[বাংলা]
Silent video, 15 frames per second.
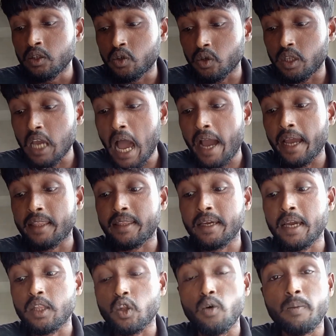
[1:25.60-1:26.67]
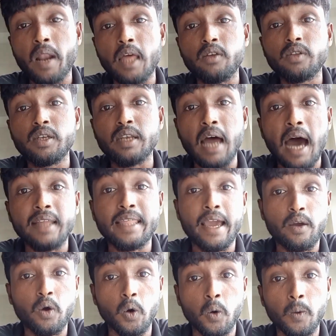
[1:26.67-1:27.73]
যদি আগের থেকে তোমরা যদি না
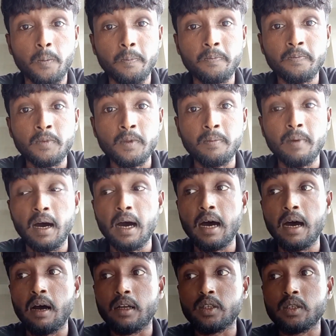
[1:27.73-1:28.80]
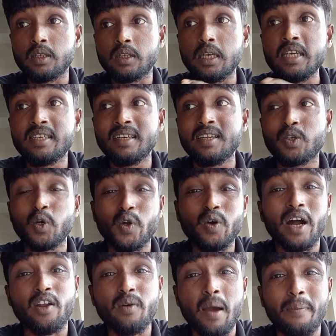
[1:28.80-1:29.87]
দেখো বা কী জিনিস
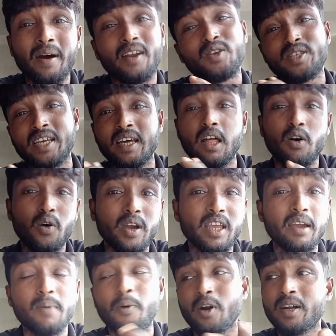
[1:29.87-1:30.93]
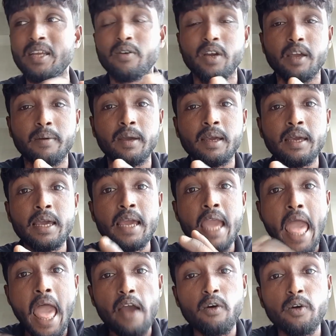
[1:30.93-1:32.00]
ছোটোখাটো ব্যাপার হচ্ছে এটা হয়ে যায় পরে ঠিক হয়ে যাবে
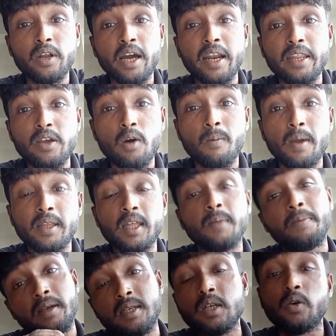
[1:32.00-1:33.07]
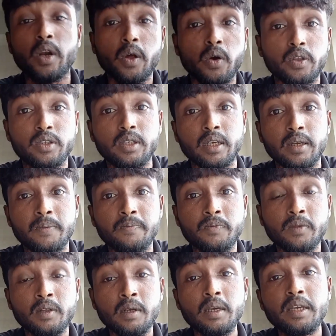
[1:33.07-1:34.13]
এখনকার ইয়ং মেয়েদের বেশি করে হচ্ছে
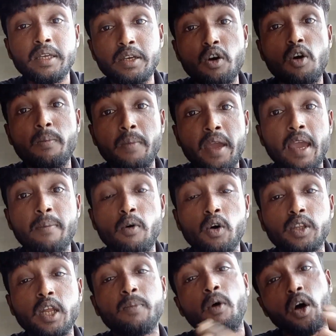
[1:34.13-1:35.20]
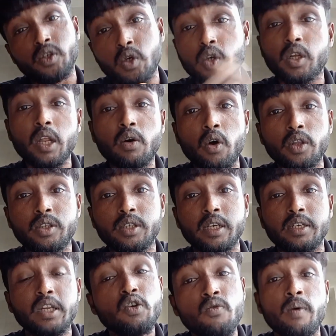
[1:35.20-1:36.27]
ইয়ং মেয়ে বউদের বয়স্কদেরও হচ্ছে
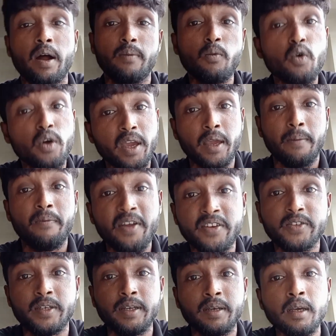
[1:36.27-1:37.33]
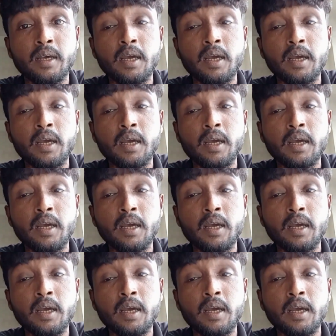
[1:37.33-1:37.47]
টিউমার বুকে বেস্টে